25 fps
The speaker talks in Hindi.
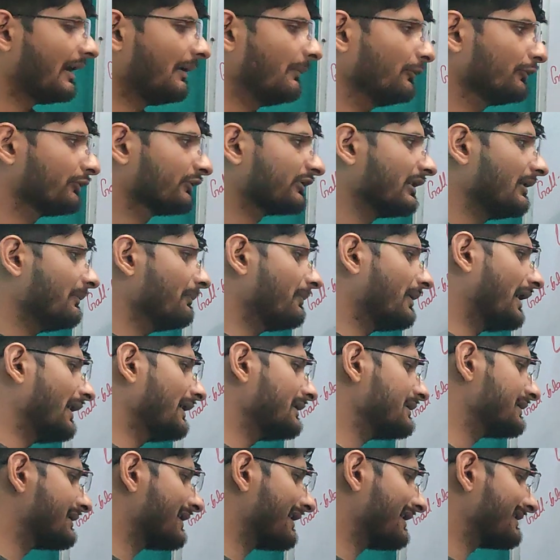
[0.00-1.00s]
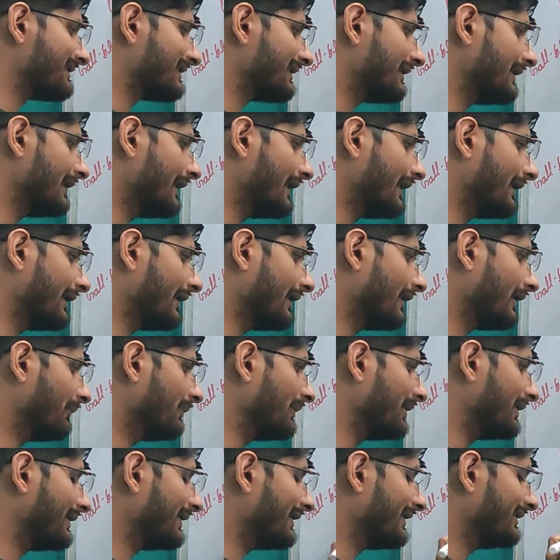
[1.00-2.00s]
अब उसके बाद जैसे ही आएंगे
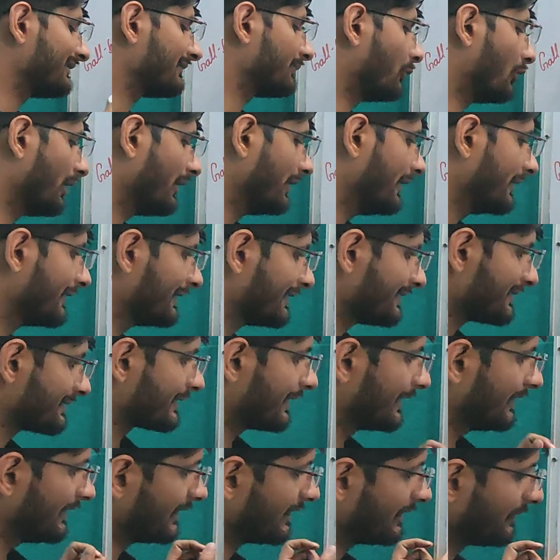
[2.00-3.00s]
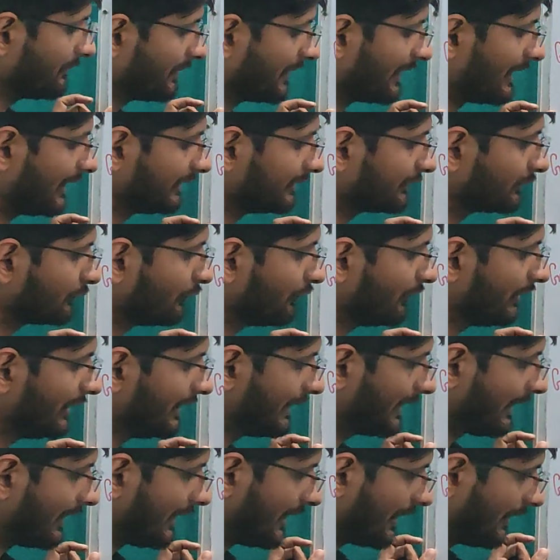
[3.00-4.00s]
बेटा स्मॉल इंडेस्टाइन के बाद तो
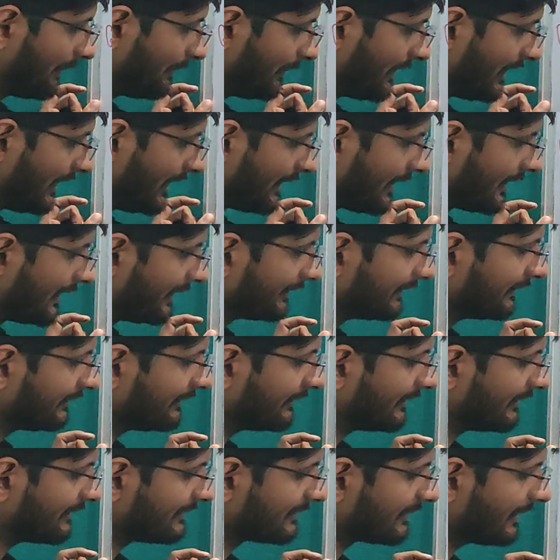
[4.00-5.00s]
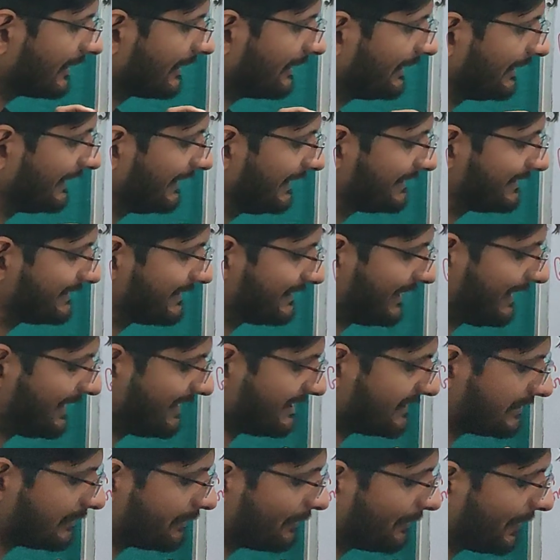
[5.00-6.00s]
यहाँ पे लार्ज इंडस्टाइन के जस्ट